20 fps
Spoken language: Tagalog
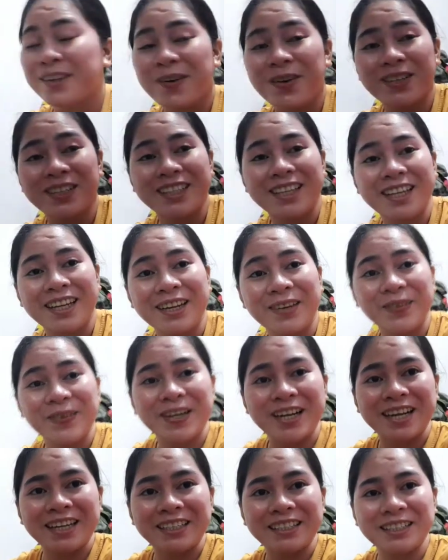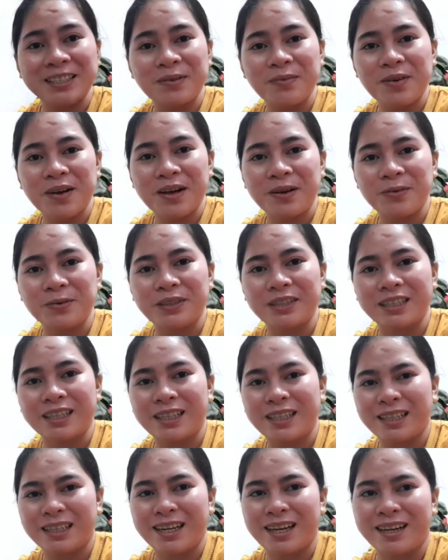grocery ko, guys.
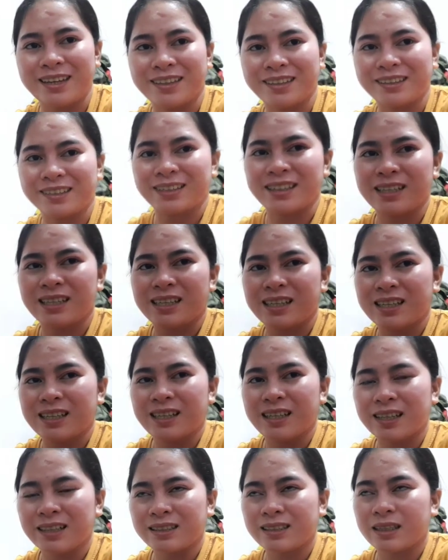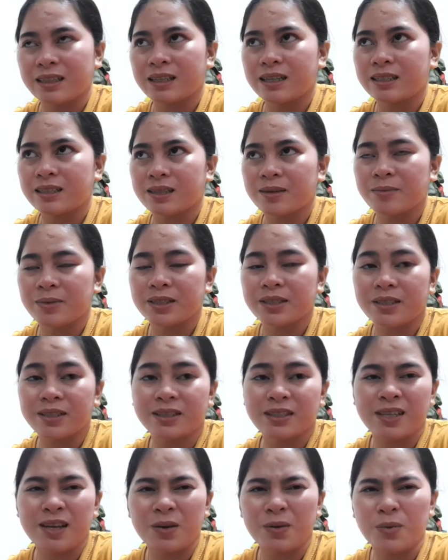Nabakunti lang. Tinatamad
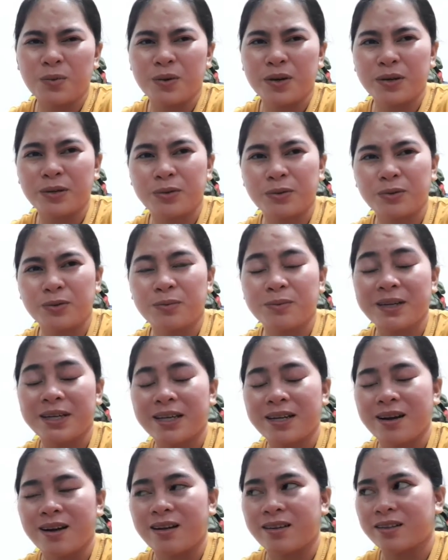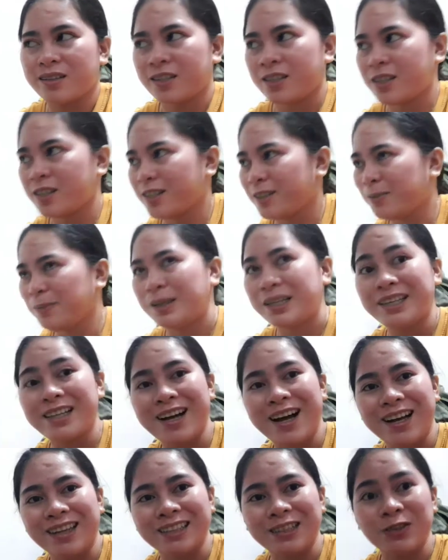kasi ako ngayon. Oh my gosh. Oh my
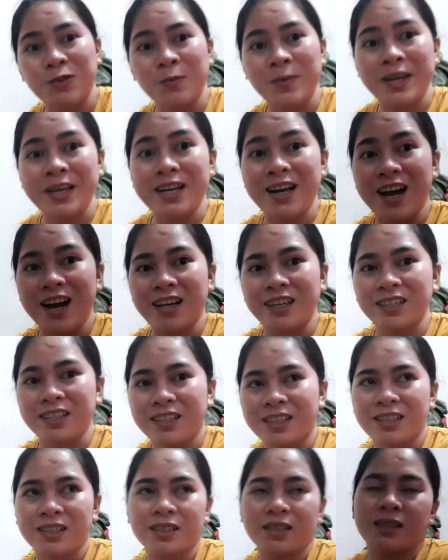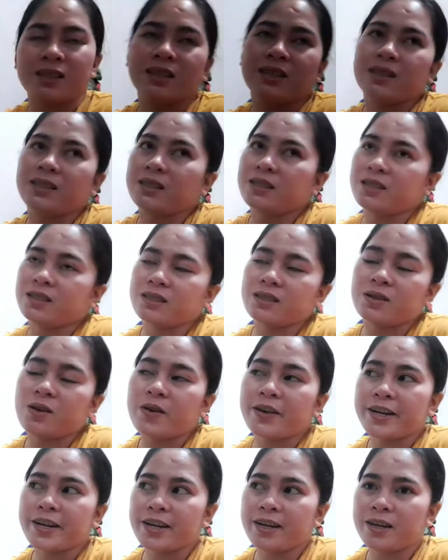gosh. Oh my gosh.
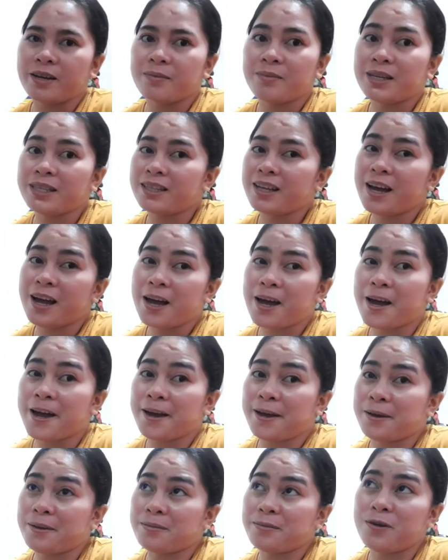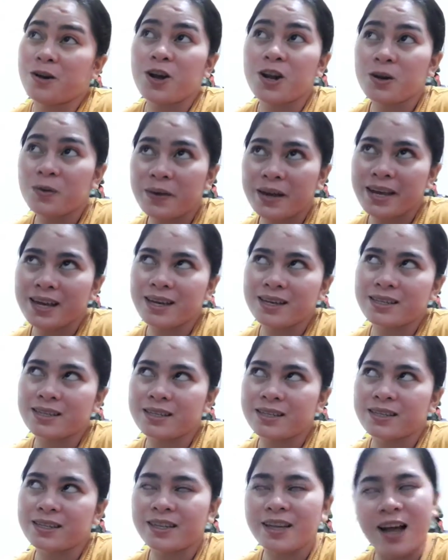Sorry, but I'm
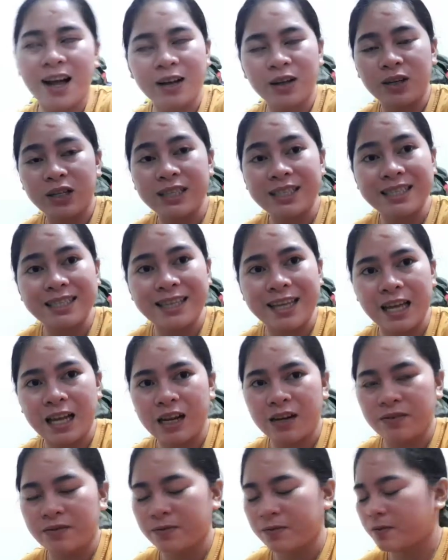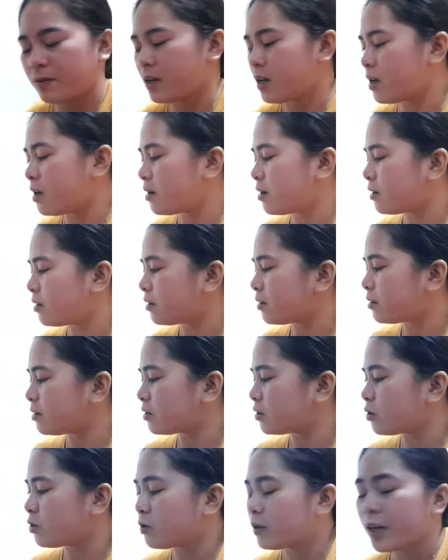always God's help.
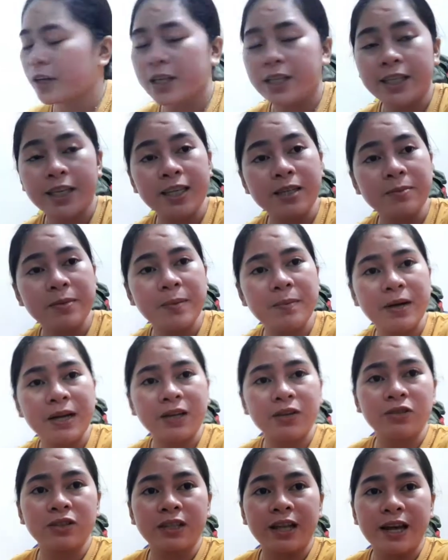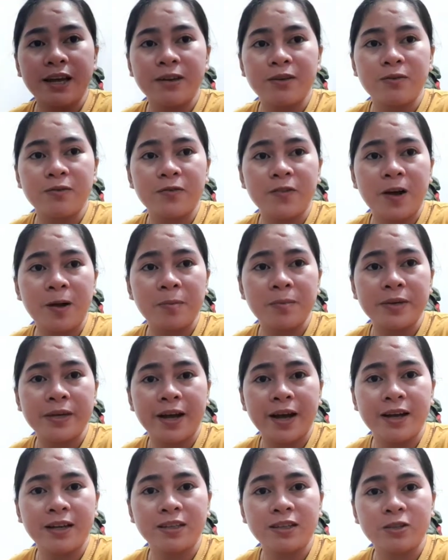So, ngayon guys, may bagyo tayong
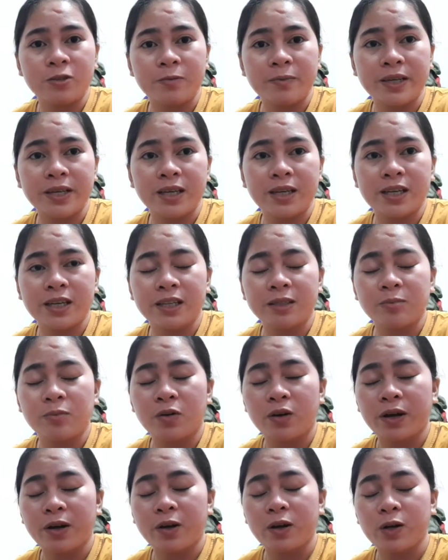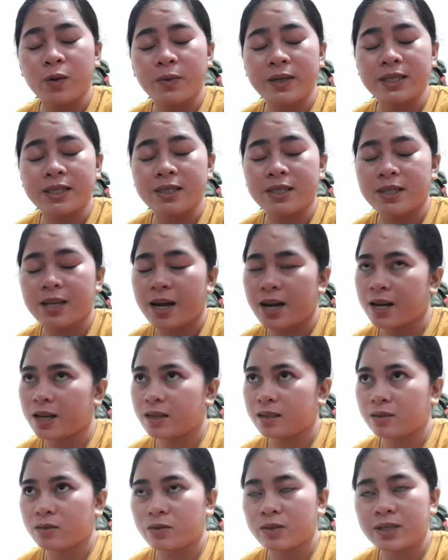Fabian. So, mag-iingat po kayo always
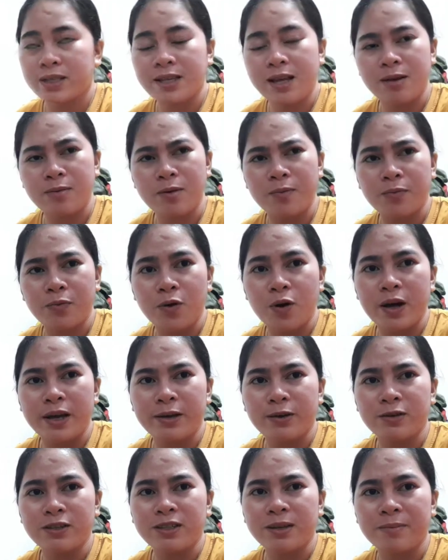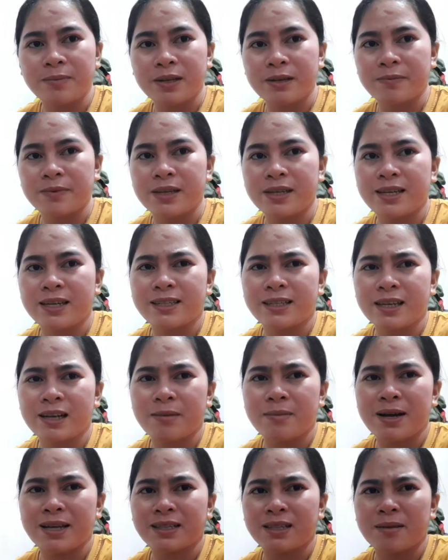dyan. Kung nasan man po kayo sa Pilipinas, sa
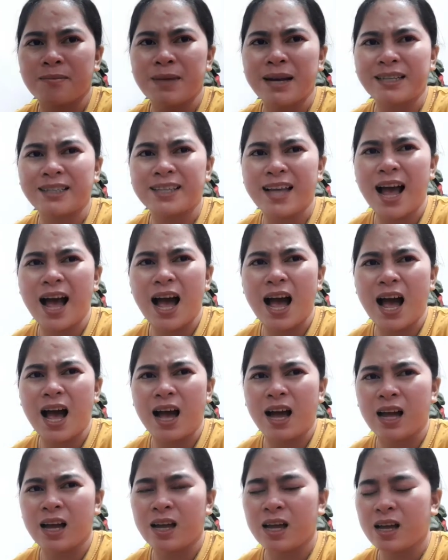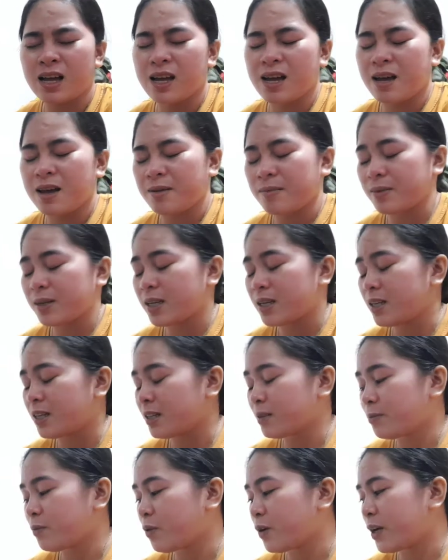labas ng bansa.
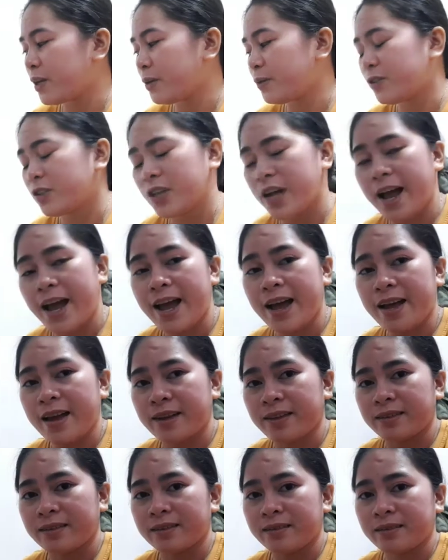Mag-iingat po kayo dyan.